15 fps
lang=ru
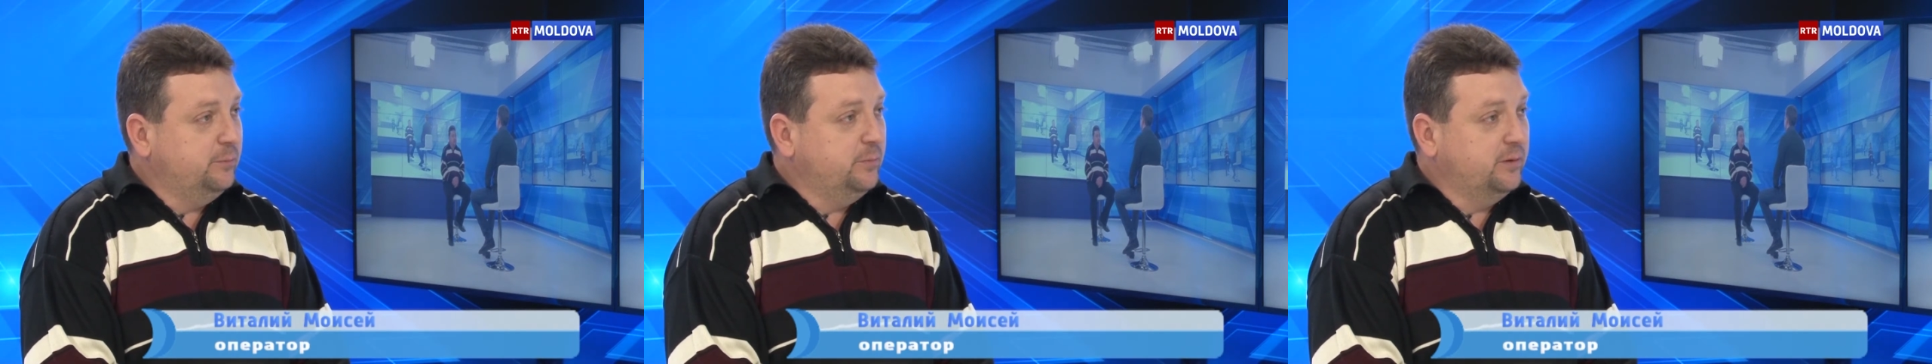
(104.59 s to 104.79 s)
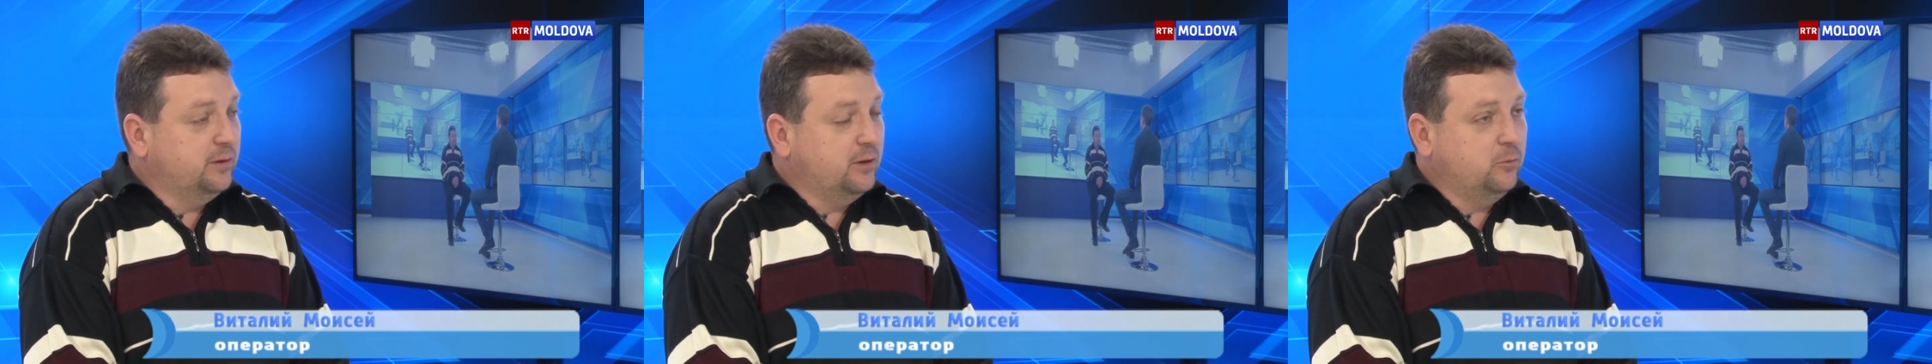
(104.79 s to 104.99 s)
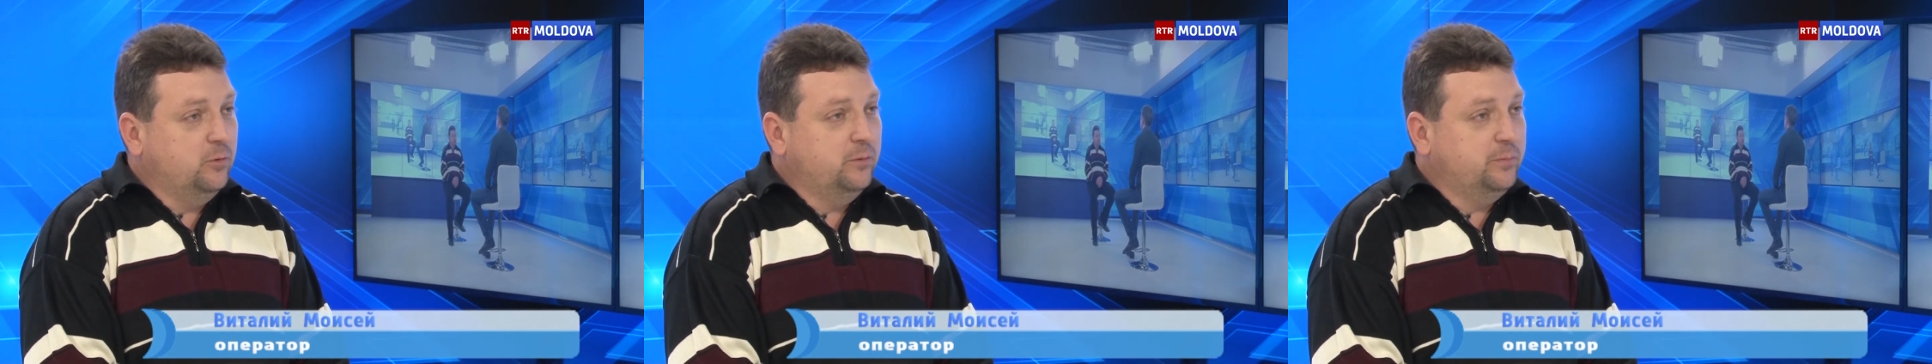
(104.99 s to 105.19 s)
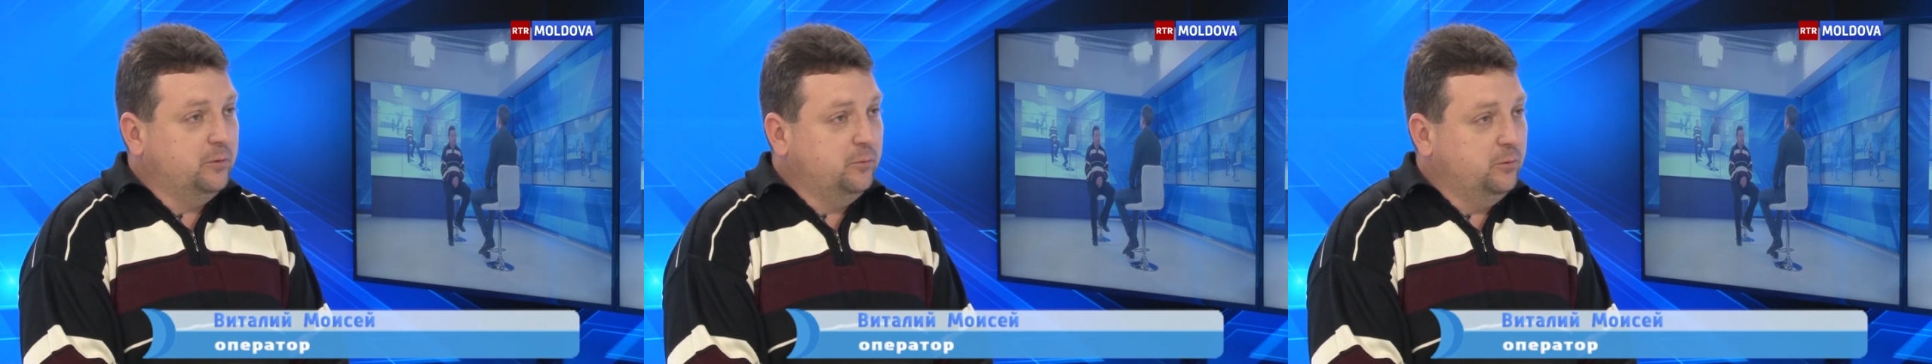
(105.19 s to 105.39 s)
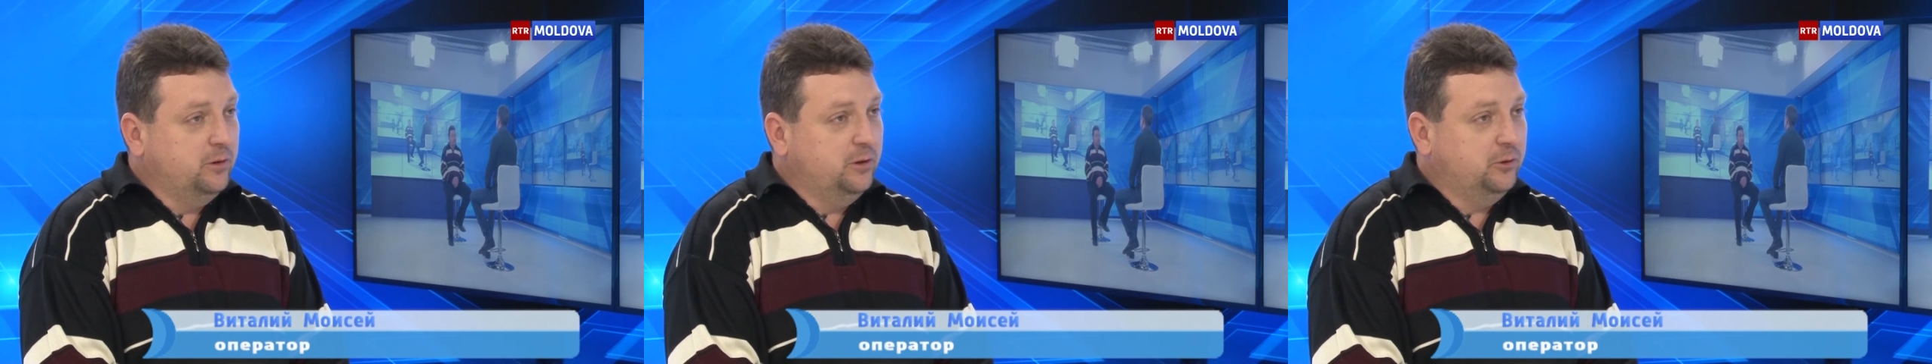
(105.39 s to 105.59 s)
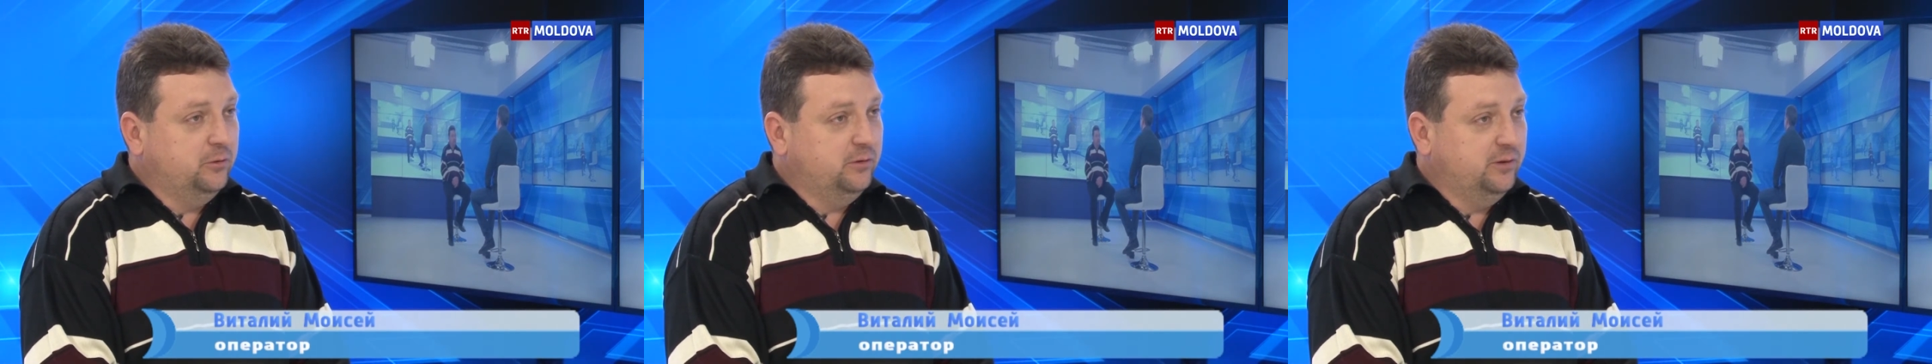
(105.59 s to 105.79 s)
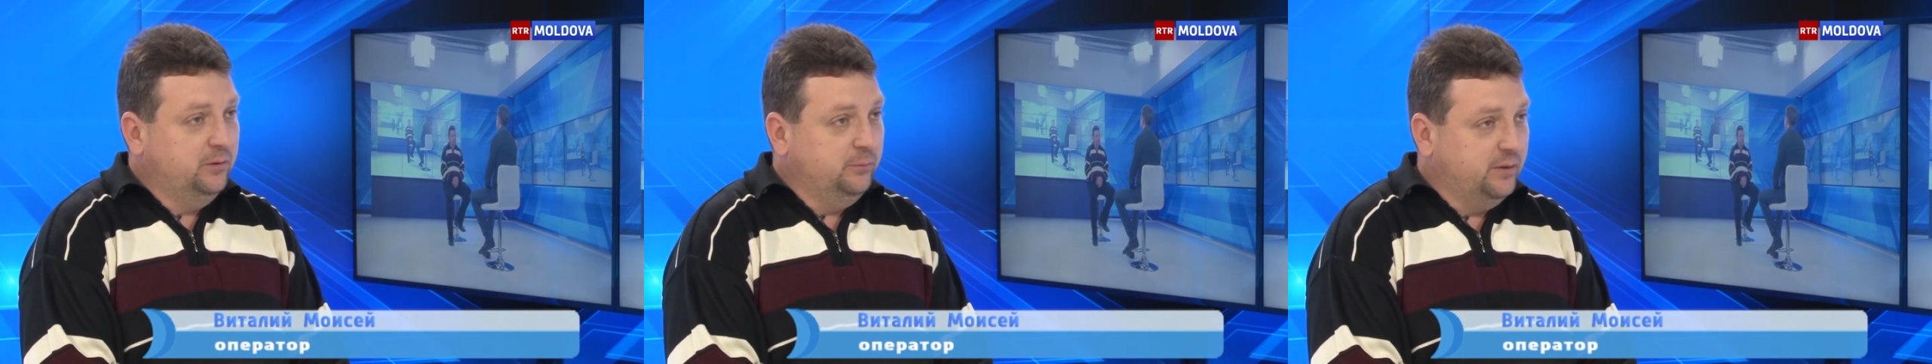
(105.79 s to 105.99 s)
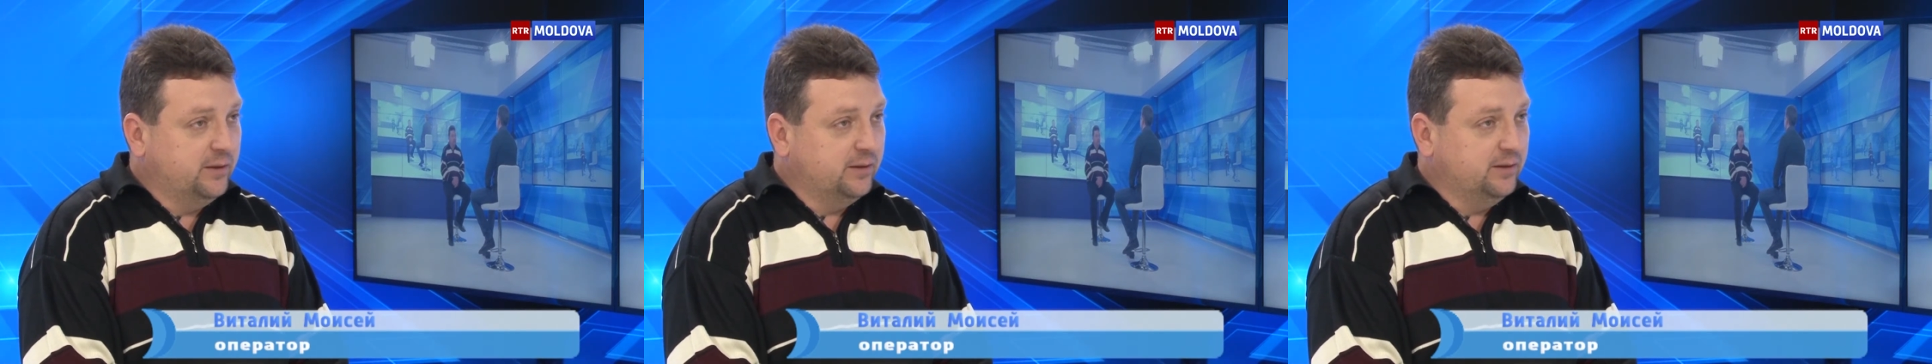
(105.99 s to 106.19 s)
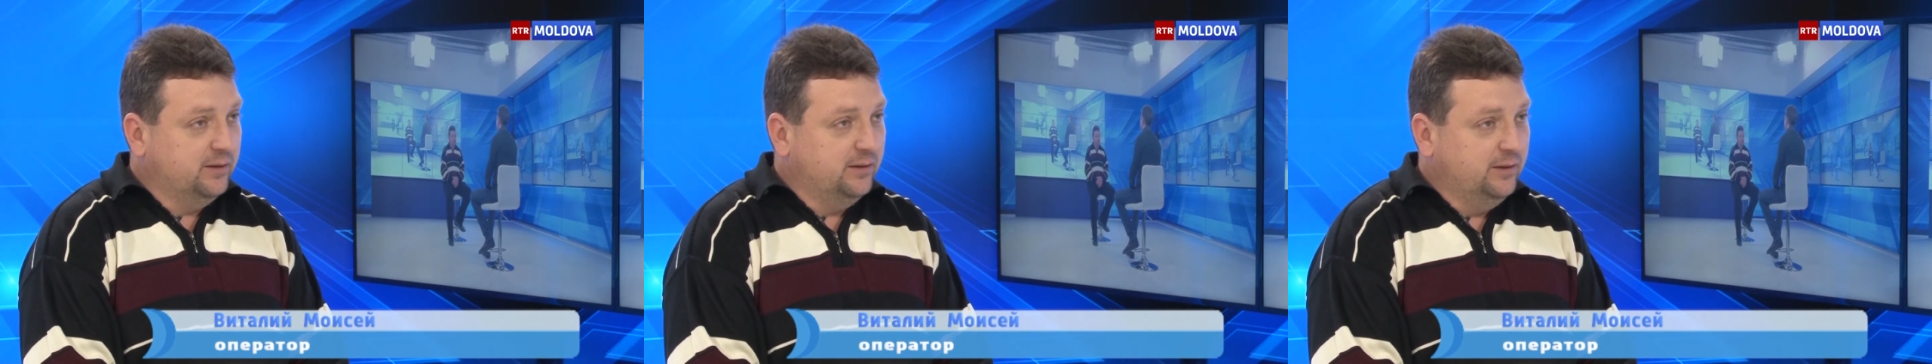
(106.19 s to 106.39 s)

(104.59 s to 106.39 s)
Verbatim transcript: по такой погоде еще снимать.